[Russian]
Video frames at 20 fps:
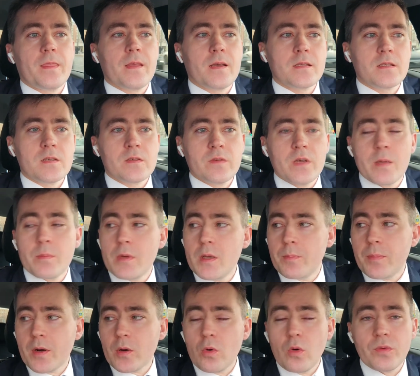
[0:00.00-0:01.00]
так
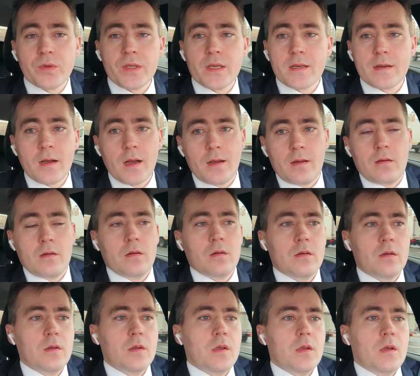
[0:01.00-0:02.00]
называемые парковки К,
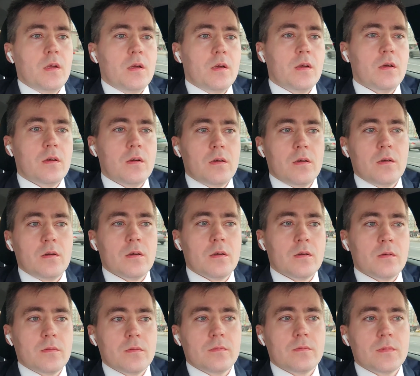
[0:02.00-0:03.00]
Э,